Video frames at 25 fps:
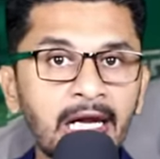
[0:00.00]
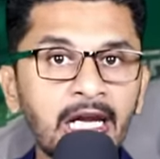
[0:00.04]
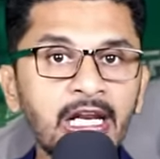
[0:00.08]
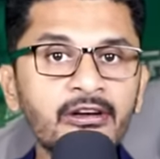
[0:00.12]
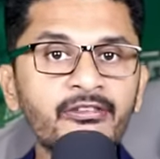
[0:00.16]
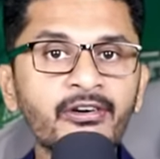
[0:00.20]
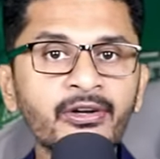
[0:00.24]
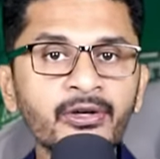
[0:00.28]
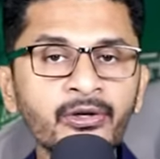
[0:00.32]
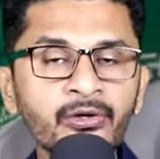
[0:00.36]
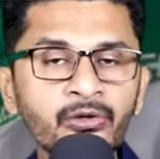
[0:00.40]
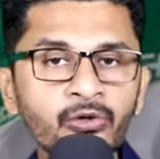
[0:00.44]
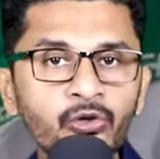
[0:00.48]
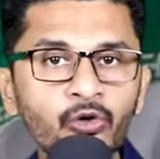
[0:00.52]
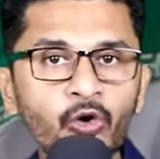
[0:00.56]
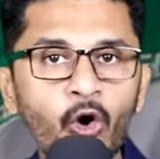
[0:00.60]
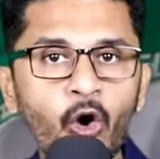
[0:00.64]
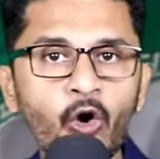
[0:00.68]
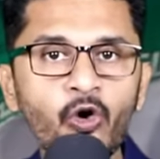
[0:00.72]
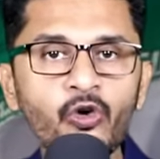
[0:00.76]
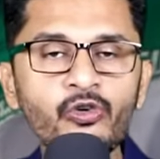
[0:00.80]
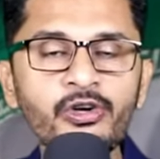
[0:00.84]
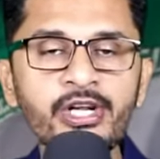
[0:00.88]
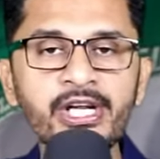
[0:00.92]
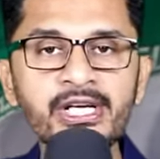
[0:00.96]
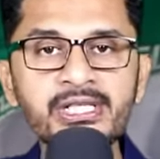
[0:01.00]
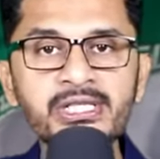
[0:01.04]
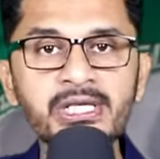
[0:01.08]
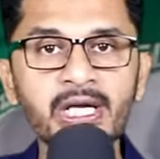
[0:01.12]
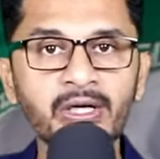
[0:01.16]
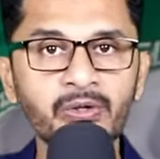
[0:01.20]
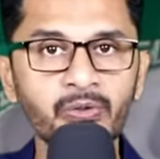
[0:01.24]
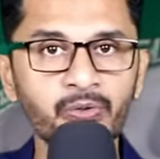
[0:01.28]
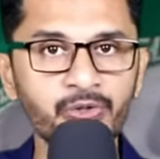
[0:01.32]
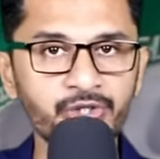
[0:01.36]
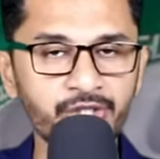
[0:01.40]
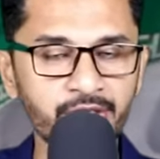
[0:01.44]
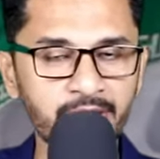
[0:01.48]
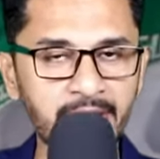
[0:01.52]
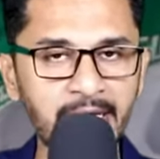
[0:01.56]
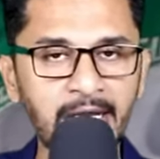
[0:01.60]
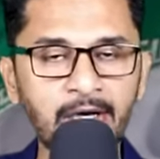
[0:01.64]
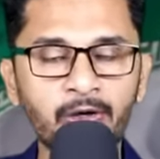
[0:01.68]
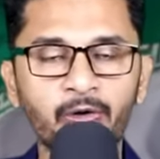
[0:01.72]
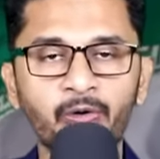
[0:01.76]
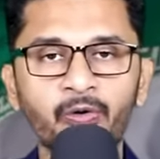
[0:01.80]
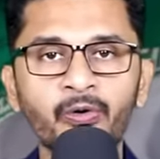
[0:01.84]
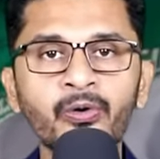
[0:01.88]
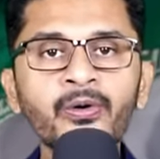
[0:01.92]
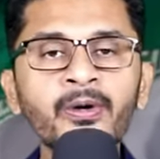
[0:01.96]
লেবানন কখন হিটটা করছে
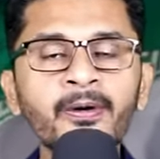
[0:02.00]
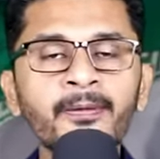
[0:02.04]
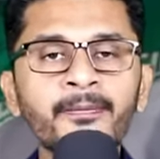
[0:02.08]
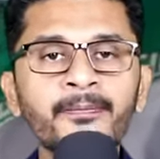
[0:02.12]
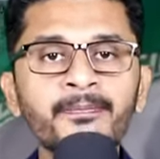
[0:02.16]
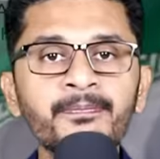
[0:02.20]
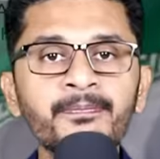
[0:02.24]
খেয়াল করুন